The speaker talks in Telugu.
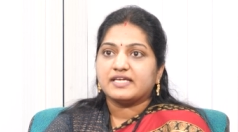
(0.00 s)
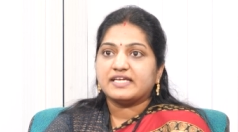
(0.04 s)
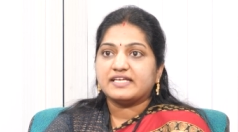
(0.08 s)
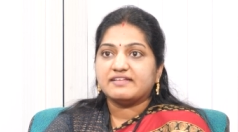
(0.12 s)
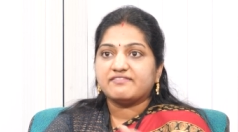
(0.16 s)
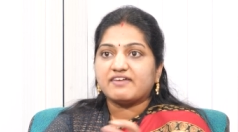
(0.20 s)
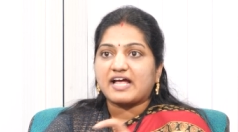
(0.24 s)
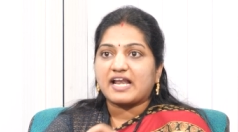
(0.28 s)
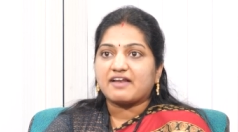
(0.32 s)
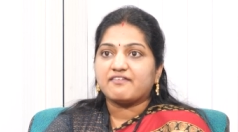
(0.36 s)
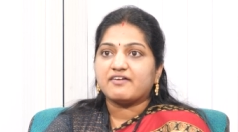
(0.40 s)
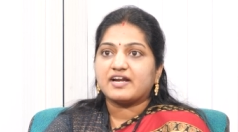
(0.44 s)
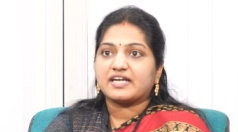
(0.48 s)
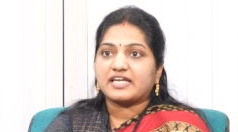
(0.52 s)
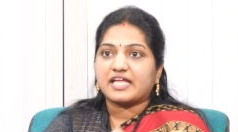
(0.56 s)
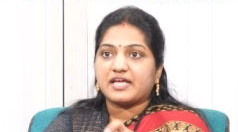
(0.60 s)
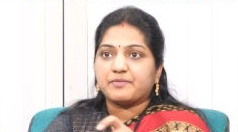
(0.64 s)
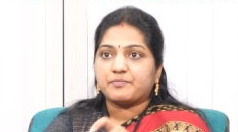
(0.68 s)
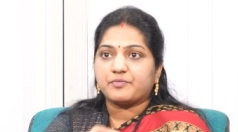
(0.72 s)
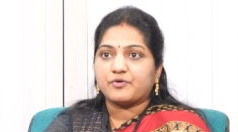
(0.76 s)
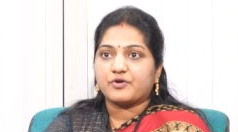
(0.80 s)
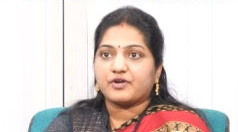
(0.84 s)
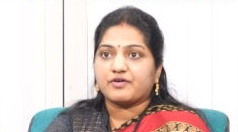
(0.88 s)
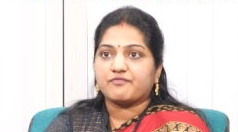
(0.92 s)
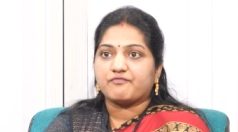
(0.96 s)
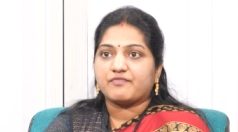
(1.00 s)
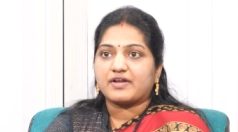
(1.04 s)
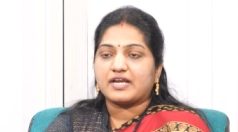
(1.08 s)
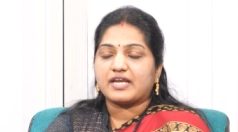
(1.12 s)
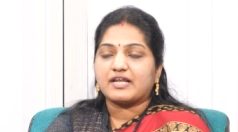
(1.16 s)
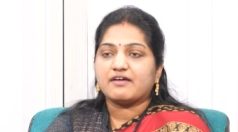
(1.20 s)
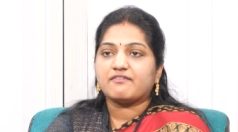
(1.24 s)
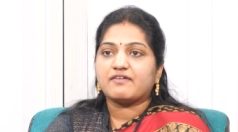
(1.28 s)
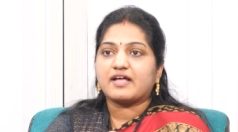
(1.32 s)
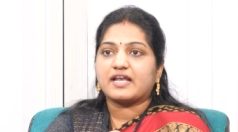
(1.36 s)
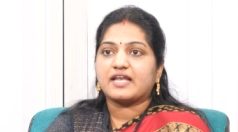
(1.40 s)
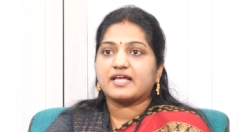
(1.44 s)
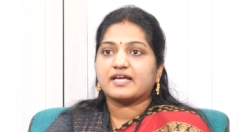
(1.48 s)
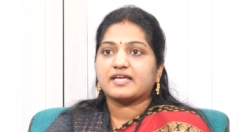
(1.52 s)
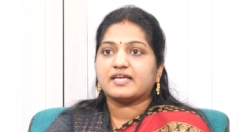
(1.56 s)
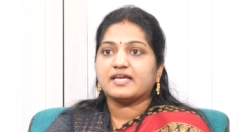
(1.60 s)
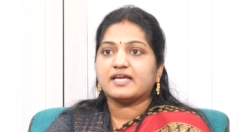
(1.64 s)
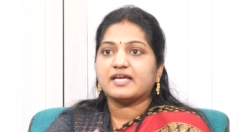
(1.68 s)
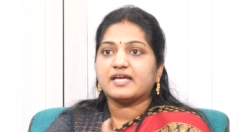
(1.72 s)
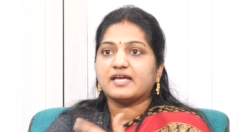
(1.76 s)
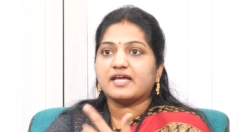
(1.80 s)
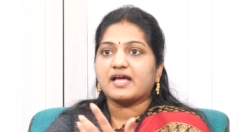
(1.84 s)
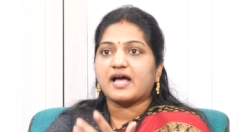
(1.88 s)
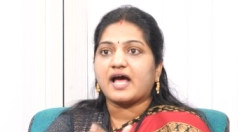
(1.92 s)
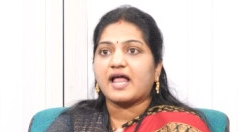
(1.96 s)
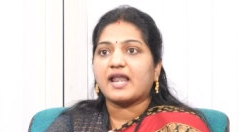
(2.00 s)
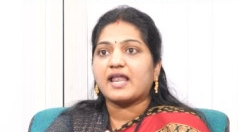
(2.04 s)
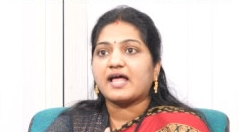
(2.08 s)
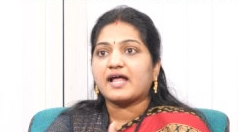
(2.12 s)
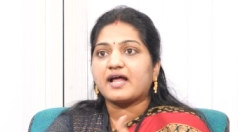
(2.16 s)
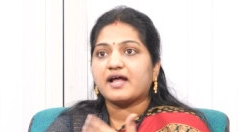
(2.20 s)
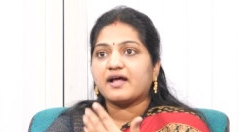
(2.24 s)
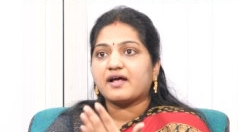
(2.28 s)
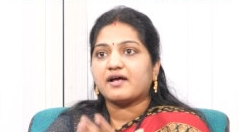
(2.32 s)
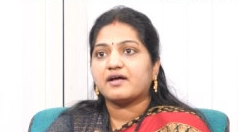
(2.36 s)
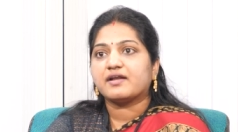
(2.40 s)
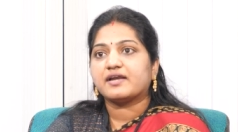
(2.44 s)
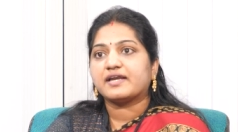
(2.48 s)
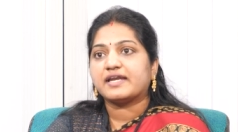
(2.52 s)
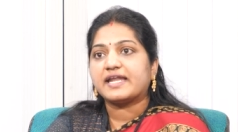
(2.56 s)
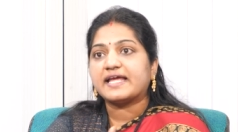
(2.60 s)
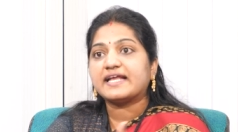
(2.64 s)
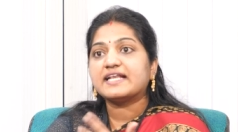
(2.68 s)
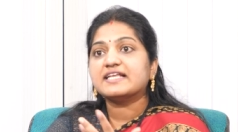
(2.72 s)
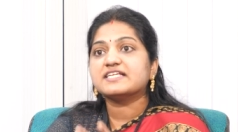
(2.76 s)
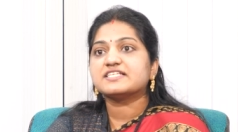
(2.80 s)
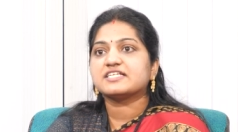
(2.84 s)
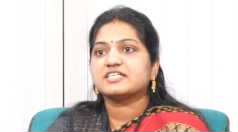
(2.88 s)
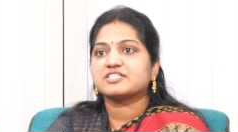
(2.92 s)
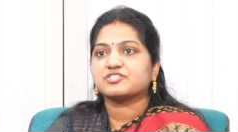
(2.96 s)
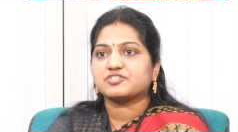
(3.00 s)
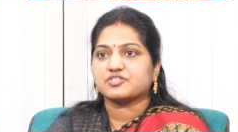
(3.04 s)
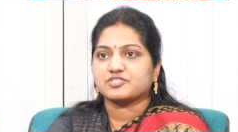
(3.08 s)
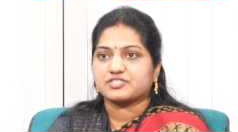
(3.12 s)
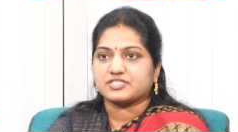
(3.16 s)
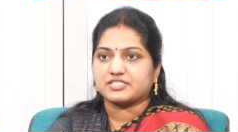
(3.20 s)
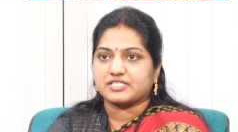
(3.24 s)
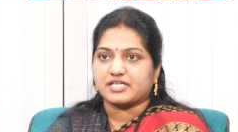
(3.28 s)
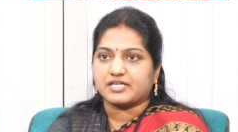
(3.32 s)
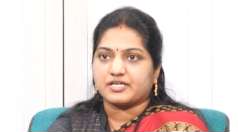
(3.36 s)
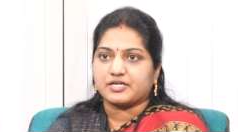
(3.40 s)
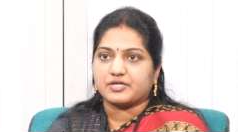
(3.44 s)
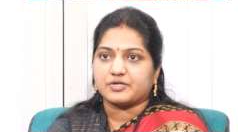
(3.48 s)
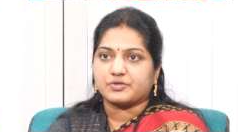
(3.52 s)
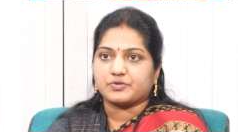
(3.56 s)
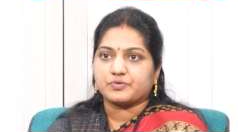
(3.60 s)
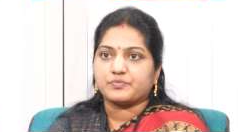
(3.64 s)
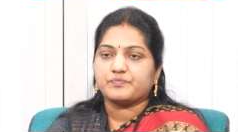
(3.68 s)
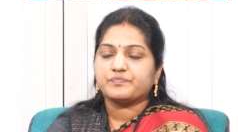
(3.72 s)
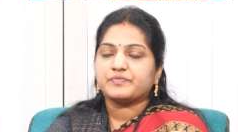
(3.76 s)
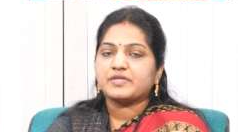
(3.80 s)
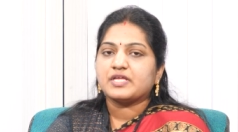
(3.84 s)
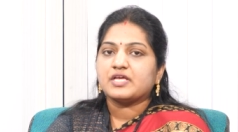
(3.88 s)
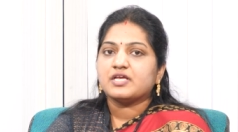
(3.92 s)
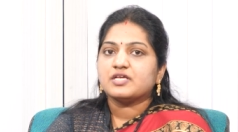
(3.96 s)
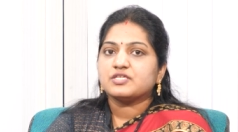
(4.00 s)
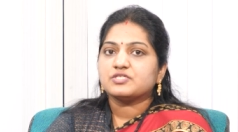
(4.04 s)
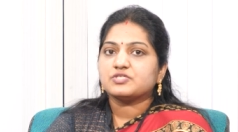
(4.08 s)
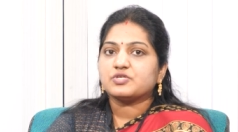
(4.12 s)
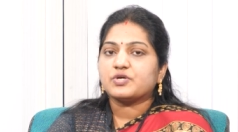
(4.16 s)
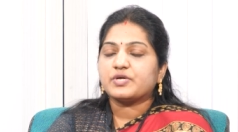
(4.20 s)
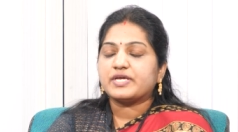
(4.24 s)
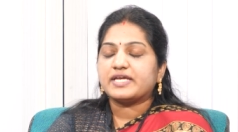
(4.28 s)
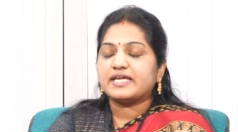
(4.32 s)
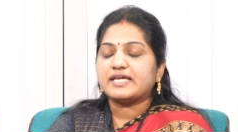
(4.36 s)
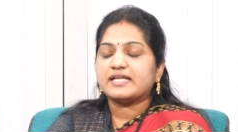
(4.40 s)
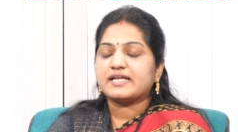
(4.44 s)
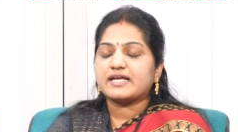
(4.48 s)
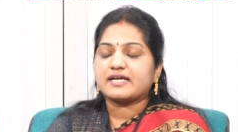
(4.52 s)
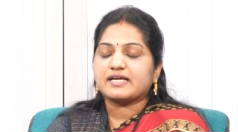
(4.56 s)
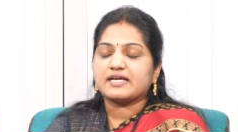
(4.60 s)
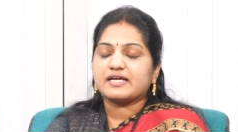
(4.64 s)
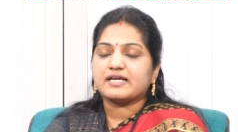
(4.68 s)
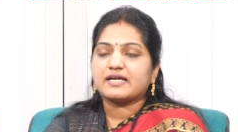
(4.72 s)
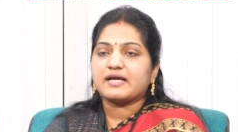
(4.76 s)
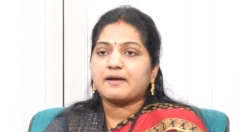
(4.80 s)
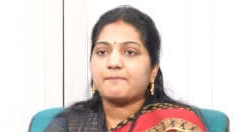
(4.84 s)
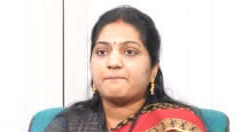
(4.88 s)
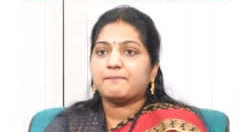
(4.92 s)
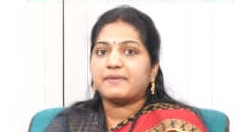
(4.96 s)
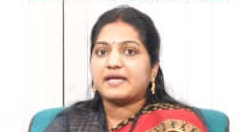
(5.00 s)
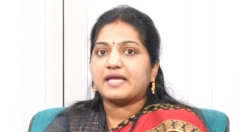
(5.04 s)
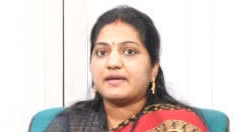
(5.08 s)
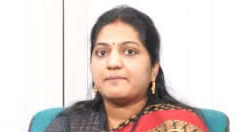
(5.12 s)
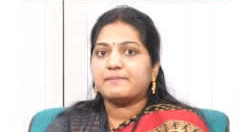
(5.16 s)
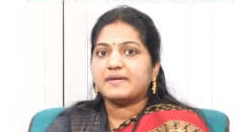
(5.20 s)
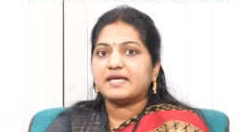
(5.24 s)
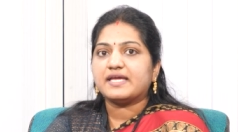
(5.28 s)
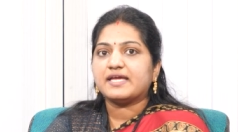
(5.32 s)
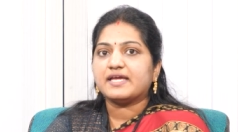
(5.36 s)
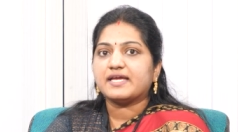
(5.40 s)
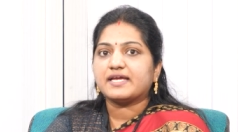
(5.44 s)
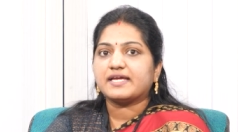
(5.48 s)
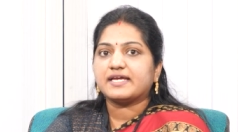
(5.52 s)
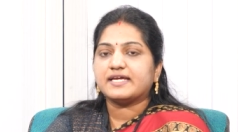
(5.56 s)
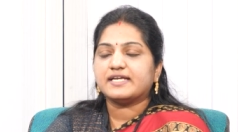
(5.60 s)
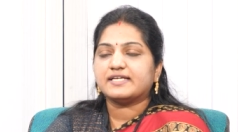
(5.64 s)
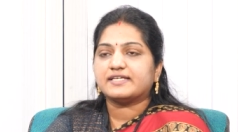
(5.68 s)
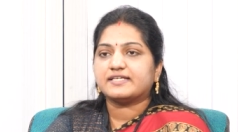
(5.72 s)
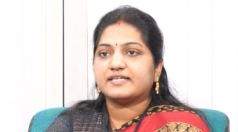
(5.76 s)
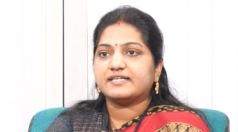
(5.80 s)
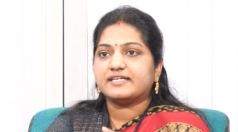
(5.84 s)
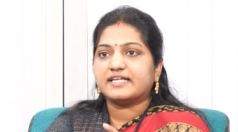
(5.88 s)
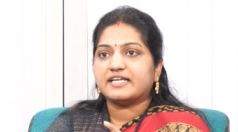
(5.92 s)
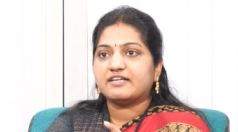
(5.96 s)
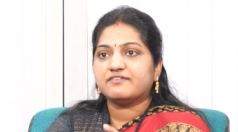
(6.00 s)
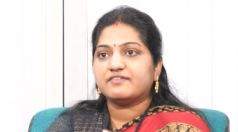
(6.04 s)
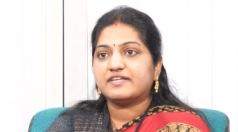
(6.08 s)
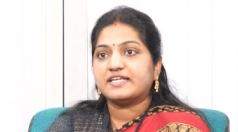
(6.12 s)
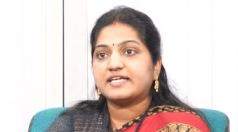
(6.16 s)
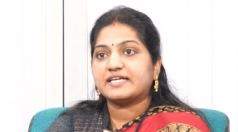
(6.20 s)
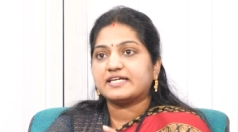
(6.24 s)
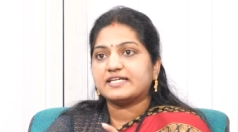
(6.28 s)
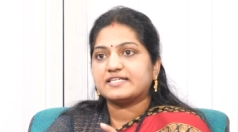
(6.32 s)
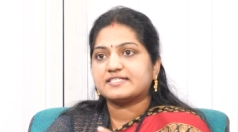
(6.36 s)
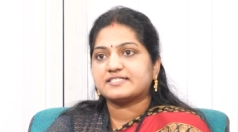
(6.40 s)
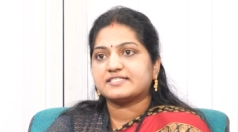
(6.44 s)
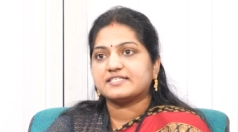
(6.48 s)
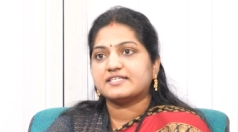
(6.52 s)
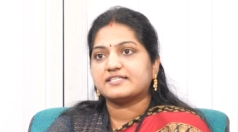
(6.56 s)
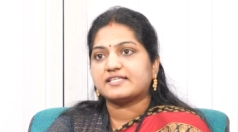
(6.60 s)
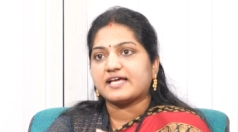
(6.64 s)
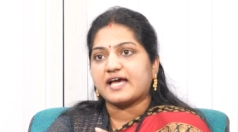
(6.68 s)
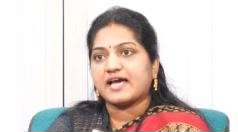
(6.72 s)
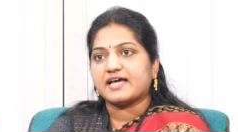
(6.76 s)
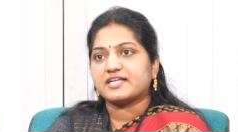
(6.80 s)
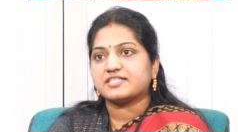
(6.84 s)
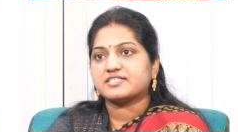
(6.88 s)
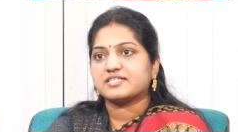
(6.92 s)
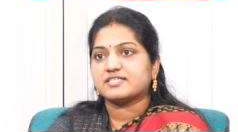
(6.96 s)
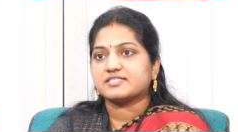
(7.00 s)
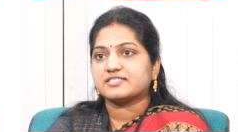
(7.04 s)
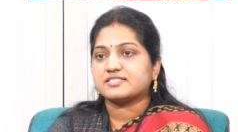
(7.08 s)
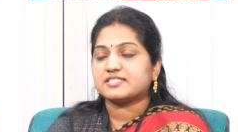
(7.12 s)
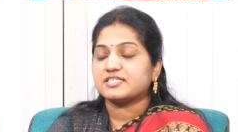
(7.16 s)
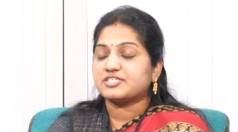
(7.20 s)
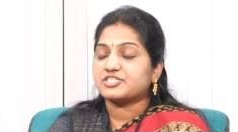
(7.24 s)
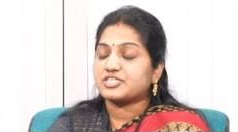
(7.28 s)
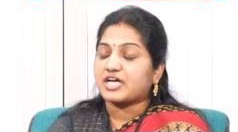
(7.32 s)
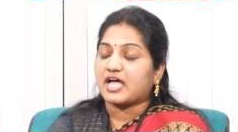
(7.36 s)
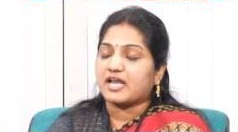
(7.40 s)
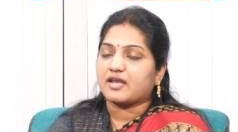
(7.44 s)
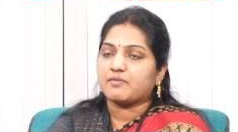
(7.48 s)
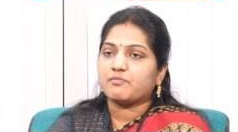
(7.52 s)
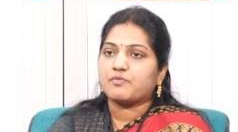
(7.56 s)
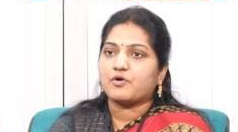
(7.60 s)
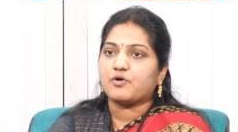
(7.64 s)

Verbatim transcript: ఇది అలవాటు అయిపోవడం వల్ల వాళ్ళకి అలా నెగ్లిజెన్స్ వస్తుంది అన్నట్టు సో ఈ రకంగా బేబీ కిట్ డెలివరీ కిట్స్ని తయారు చేస్తే చాలా